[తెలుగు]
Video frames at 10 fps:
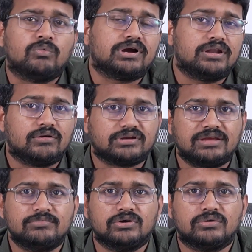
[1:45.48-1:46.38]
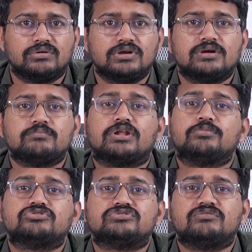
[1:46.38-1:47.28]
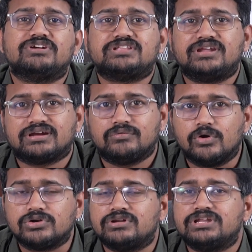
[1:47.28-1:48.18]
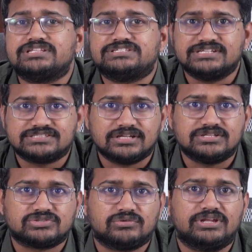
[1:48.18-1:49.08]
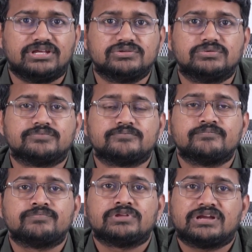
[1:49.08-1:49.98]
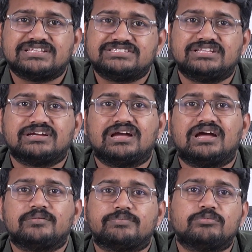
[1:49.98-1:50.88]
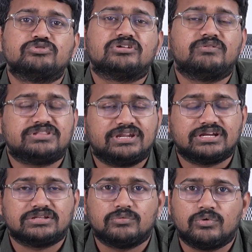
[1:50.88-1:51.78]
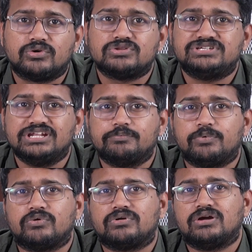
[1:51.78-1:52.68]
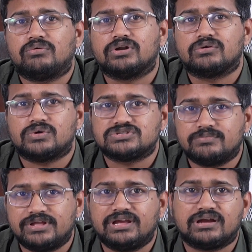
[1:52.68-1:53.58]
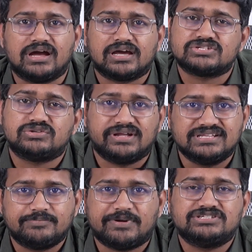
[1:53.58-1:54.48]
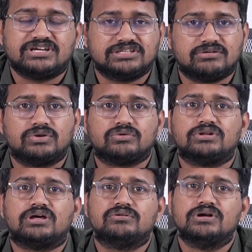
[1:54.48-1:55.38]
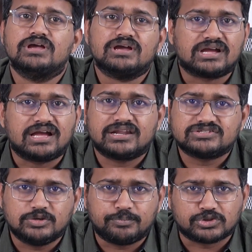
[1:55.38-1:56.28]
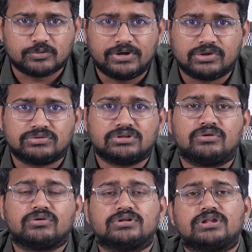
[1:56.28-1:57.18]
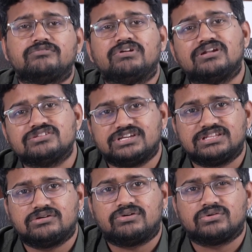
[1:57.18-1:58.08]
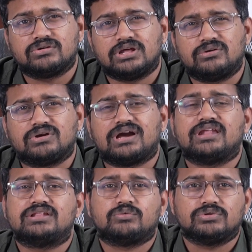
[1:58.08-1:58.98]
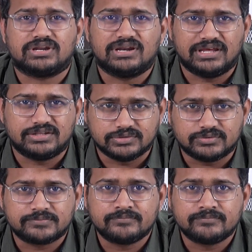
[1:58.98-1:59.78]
ఒకనొక టైంలో ప్రభుత్వ వ్యతిరేక ఓటును నేను చీల్చదలుచుకోలేదు ఖచ్చితంగా ప్రభుత్వ వ్యతిరేకత ఓటు చీలిపోకుండా ఉండడం కోసమే నేను కాంగ్రెస్తో కలిసి పనిచేద్దాం అనుకున్నాను కాంగ్రెస్తో పొత్తు పెట్టుకుందాం అనుకున్నాను విలీనం చేద్దాం అనుకున్నాను కానీ అది కుదరలేదు